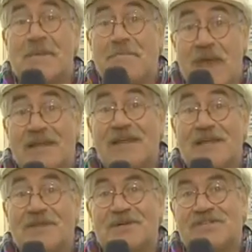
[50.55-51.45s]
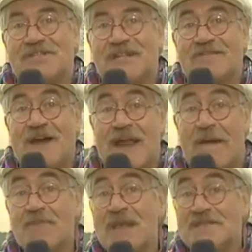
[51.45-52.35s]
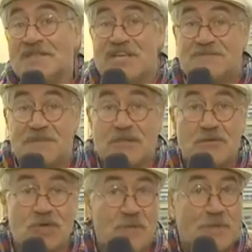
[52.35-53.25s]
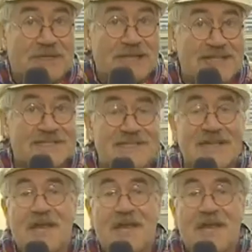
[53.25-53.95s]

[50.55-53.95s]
белые ночи на дворе. Сейчас в Петербурге 15,